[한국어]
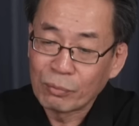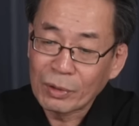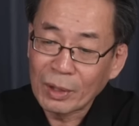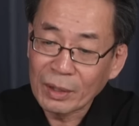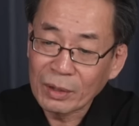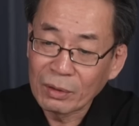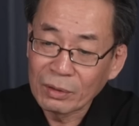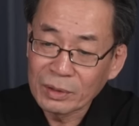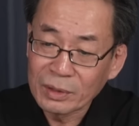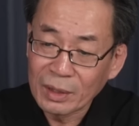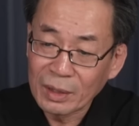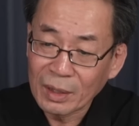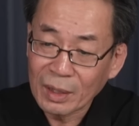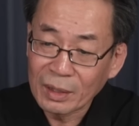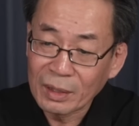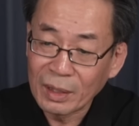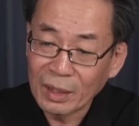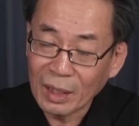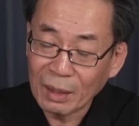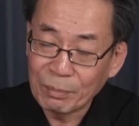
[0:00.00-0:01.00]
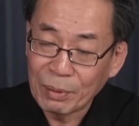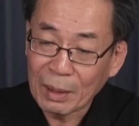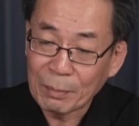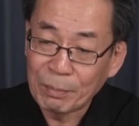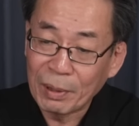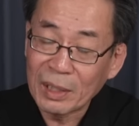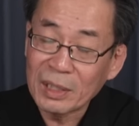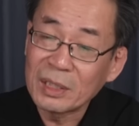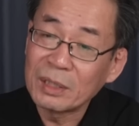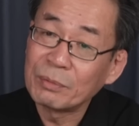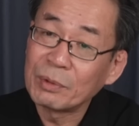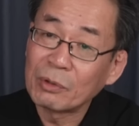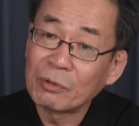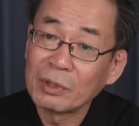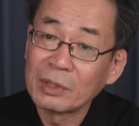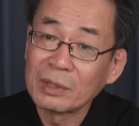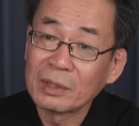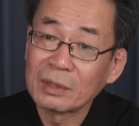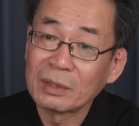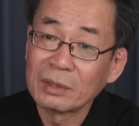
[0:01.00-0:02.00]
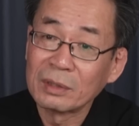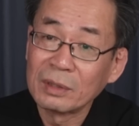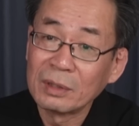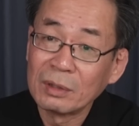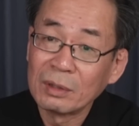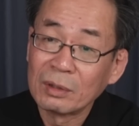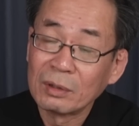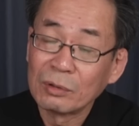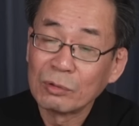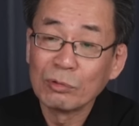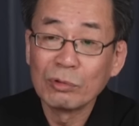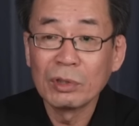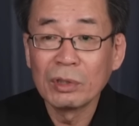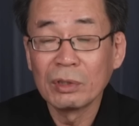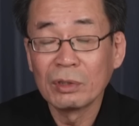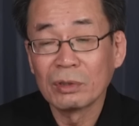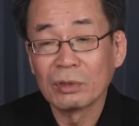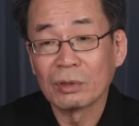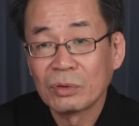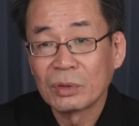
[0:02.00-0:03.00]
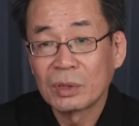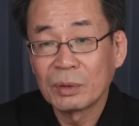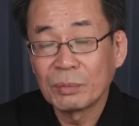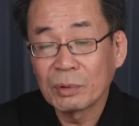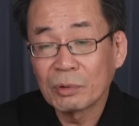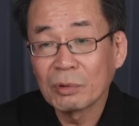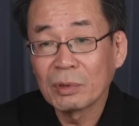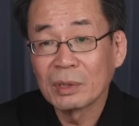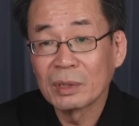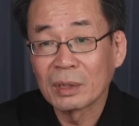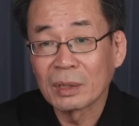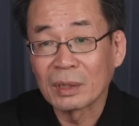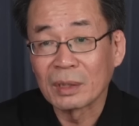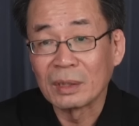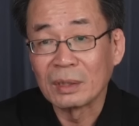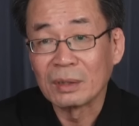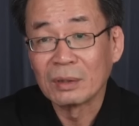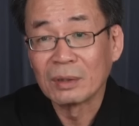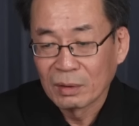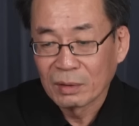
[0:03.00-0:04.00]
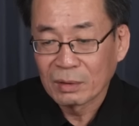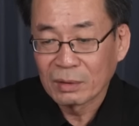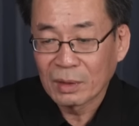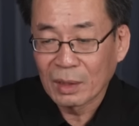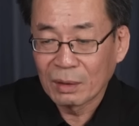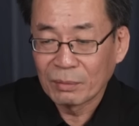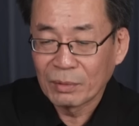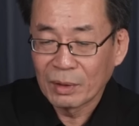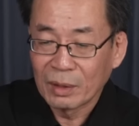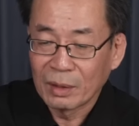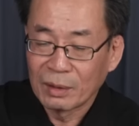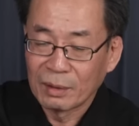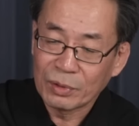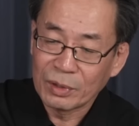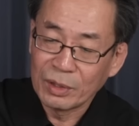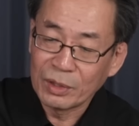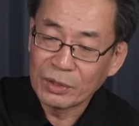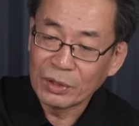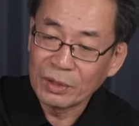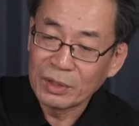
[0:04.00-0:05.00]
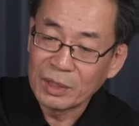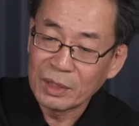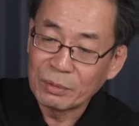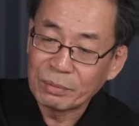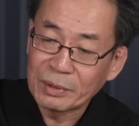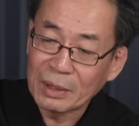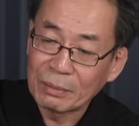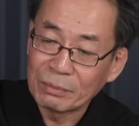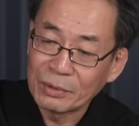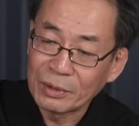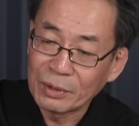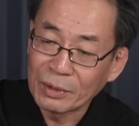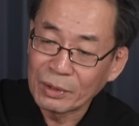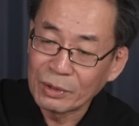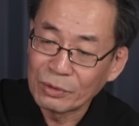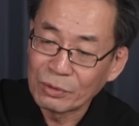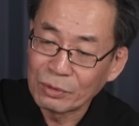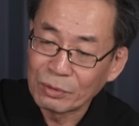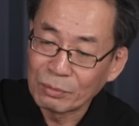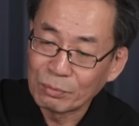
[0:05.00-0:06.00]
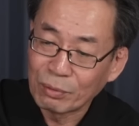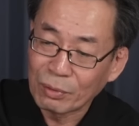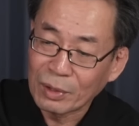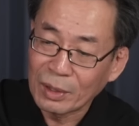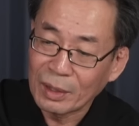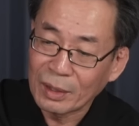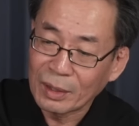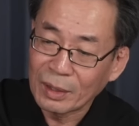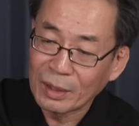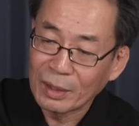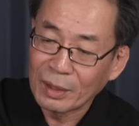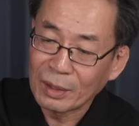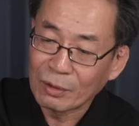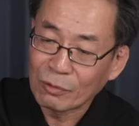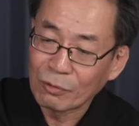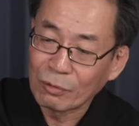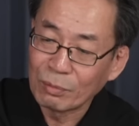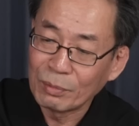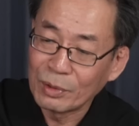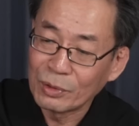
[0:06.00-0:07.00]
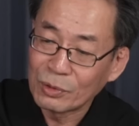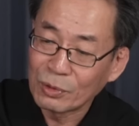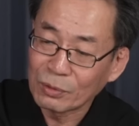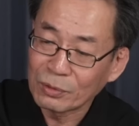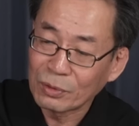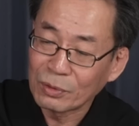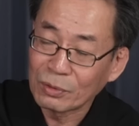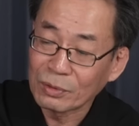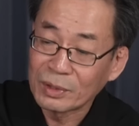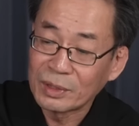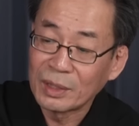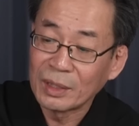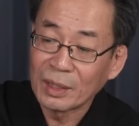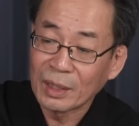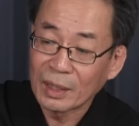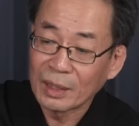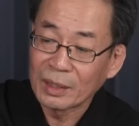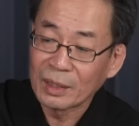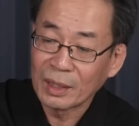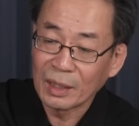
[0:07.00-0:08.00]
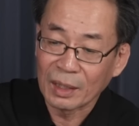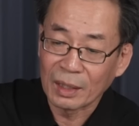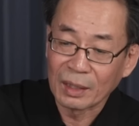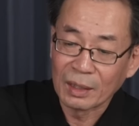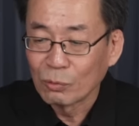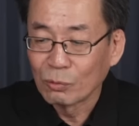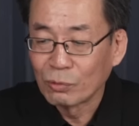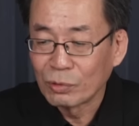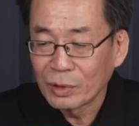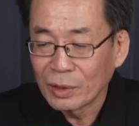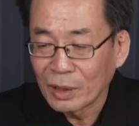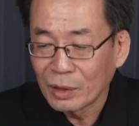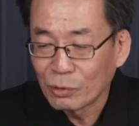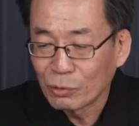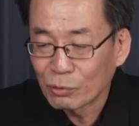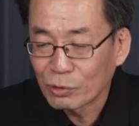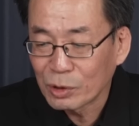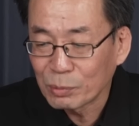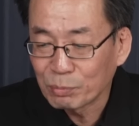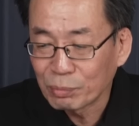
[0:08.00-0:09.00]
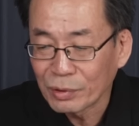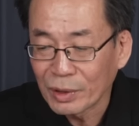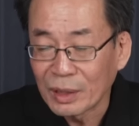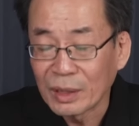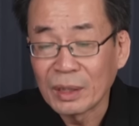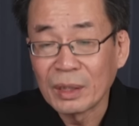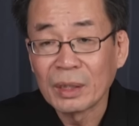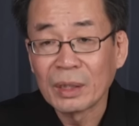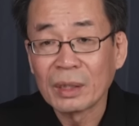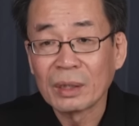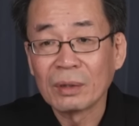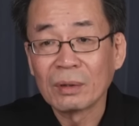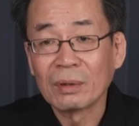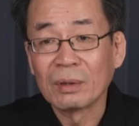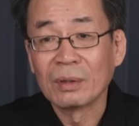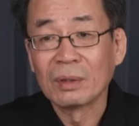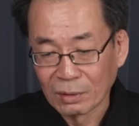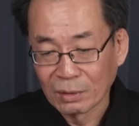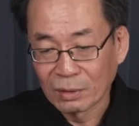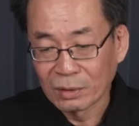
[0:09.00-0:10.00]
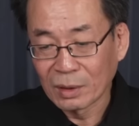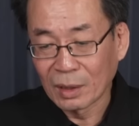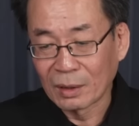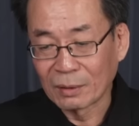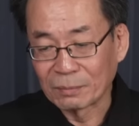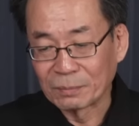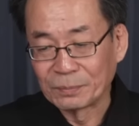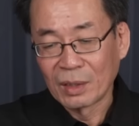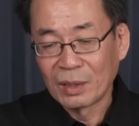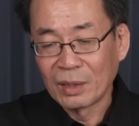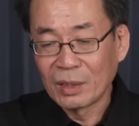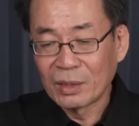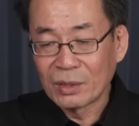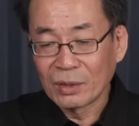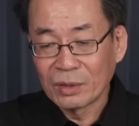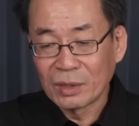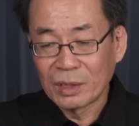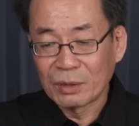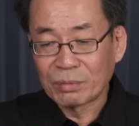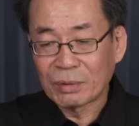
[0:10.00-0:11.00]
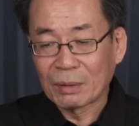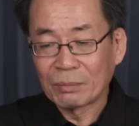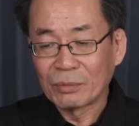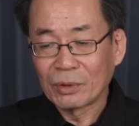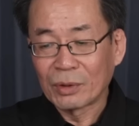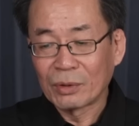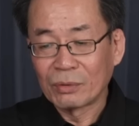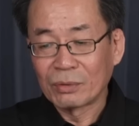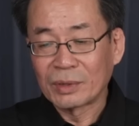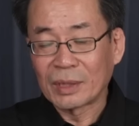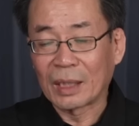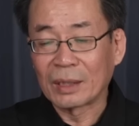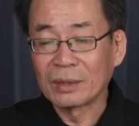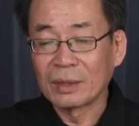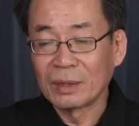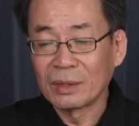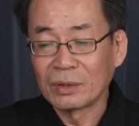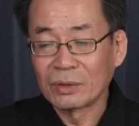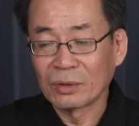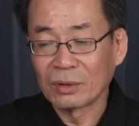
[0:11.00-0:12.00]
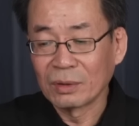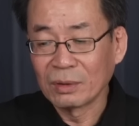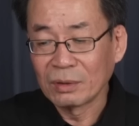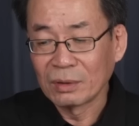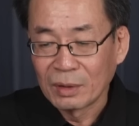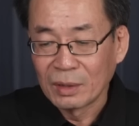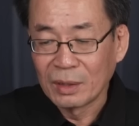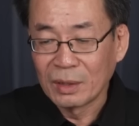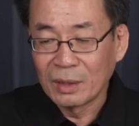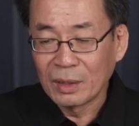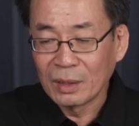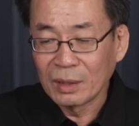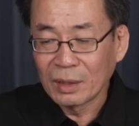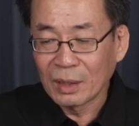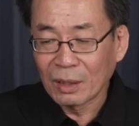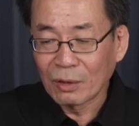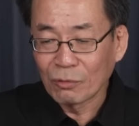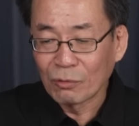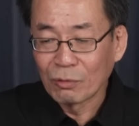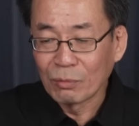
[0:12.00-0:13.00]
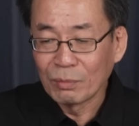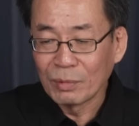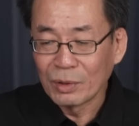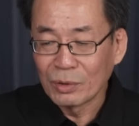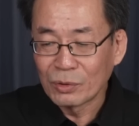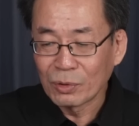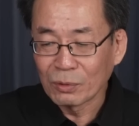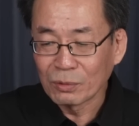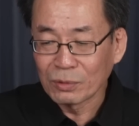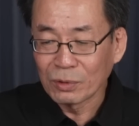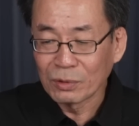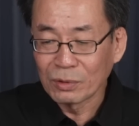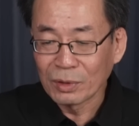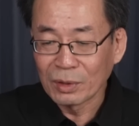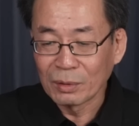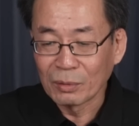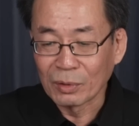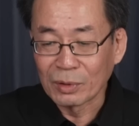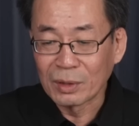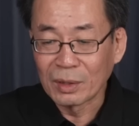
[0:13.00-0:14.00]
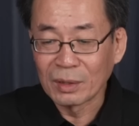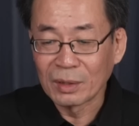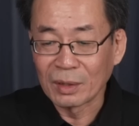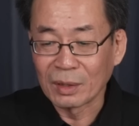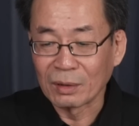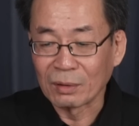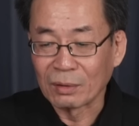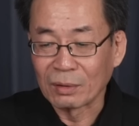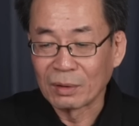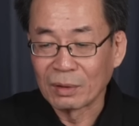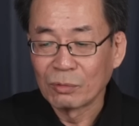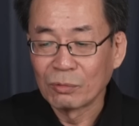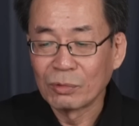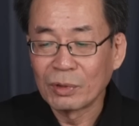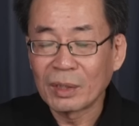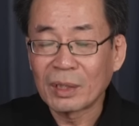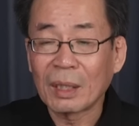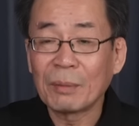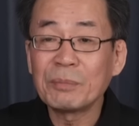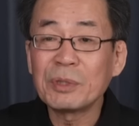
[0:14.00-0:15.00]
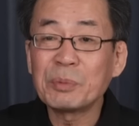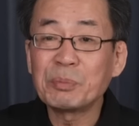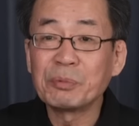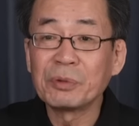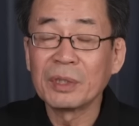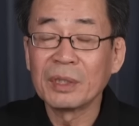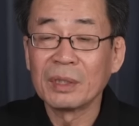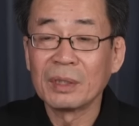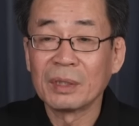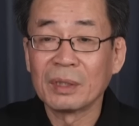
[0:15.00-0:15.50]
북한 경제가 세계 백팔십 위권이거든요. 우리는요 십 위권이잖아요. 그 다음에 이천이십삼 년 기준 북한의 국민 총소득 지엔아이가 우리의 육십 분의 일이에요. 그 다음 이천이십삼 년 기준 작년이죠. 일 인당 국민 총소득이 어떻게 돼요? 우리의 삼십 분의